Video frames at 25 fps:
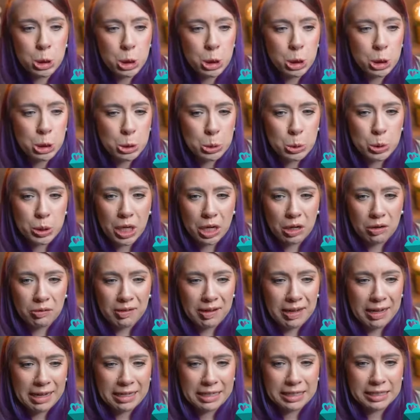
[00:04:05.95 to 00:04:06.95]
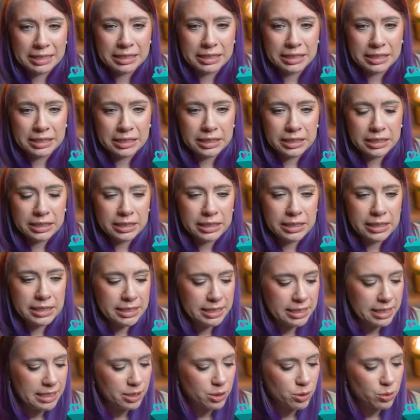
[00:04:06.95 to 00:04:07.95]
gehst du da weg.
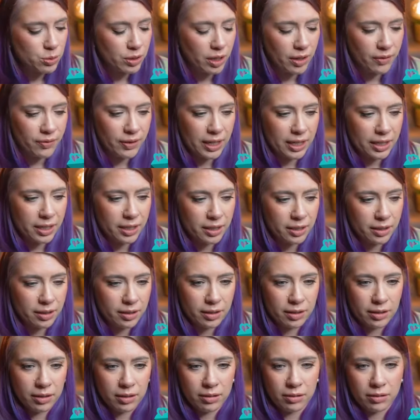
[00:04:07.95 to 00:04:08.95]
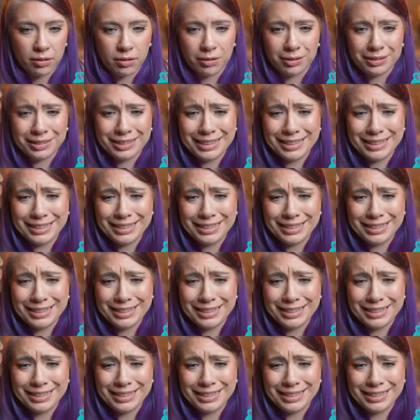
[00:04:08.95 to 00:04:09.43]
Gehst du da weg. Und